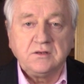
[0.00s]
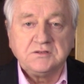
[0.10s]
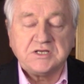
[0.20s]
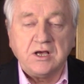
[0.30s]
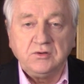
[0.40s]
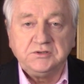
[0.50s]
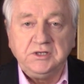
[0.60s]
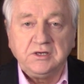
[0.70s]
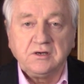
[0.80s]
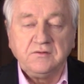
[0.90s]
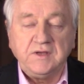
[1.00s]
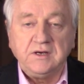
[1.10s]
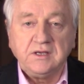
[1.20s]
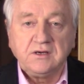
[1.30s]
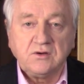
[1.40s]
e, zachodnich
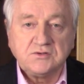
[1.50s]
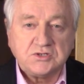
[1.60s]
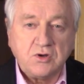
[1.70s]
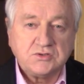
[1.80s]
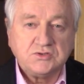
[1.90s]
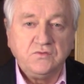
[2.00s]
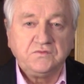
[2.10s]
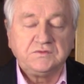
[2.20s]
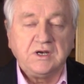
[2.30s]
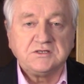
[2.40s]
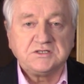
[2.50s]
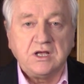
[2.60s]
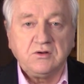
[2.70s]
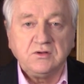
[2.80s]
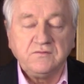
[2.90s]
wielkich konsorcjów,
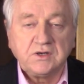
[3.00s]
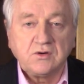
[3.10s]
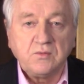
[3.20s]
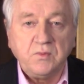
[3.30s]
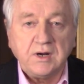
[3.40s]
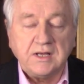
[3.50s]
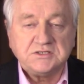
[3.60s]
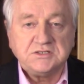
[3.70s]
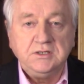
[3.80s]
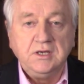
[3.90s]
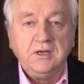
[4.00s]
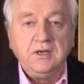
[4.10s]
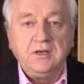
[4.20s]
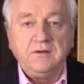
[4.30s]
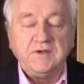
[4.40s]
transnarodowych korporacji,
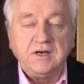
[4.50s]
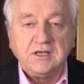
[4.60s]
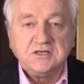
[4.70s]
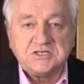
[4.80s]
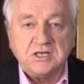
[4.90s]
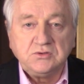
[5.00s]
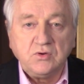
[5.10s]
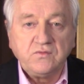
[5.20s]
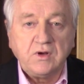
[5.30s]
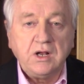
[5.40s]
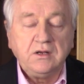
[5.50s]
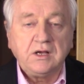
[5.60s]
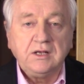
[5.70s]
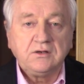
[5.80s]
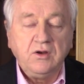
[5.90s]
wielkich centrów
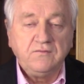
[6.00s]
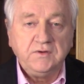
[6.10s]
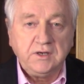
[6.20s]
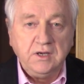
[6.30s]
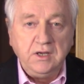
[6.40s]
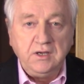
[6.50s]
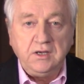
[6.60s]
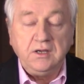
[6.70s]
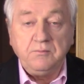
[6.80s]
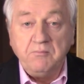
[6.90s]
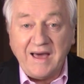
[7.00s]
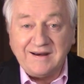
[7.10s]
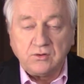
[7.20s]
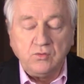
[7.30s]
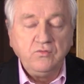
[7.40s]
handlowych,
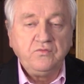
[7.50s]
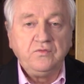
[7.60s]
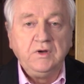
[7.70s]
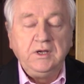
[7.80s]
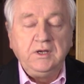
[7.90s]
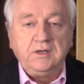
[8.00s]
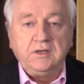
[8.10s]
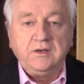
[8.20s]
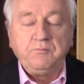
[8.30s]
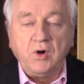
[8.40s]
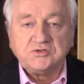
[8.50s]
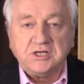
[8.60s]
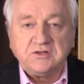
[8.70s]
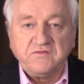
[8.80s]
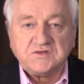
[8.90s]
banków.
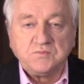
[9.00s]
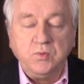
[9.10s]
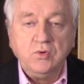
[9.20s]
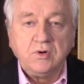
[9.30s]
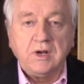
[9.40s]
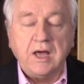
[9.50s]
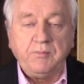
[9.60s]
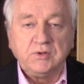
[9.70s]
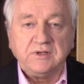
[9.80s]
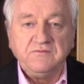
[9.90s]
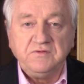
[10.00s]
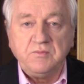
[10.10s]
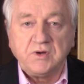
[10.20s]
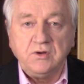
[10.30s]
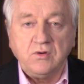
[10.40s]
Poszedł w spór, a potem
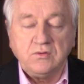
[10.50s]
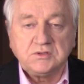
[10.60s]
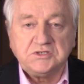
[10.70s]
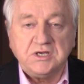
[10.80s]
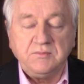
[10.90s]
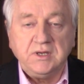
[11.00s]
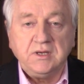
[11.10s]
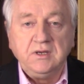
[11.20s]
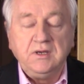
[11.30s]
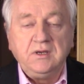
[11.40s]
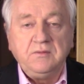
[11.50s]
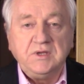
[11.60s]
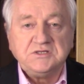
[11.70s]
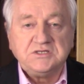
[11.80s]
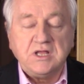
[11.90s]
wypchnął od siebie
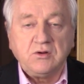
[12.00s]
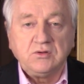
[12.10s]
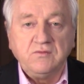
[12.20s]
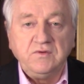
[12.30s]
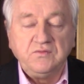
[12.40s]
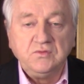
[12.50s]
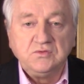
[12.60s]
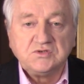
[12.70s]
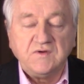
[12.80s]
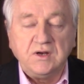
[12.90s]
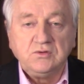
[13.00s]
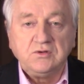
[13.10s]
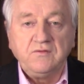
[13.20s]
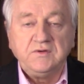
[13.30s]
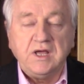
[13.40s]
Międzynarodowy Fundusz
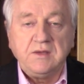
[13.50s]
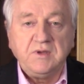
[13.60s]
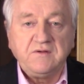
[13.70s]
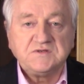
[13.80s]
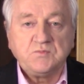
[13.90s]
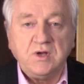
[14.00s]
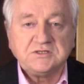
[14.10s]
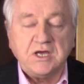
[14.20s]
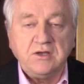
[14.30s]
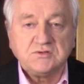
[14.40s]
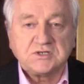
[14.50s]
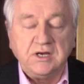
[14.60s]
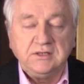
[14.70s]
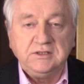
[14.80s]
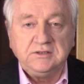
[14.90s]
Walutowy, najpierw spłacając
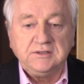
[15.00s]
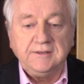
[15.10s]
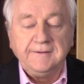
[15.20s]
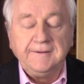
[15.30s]
kredyty.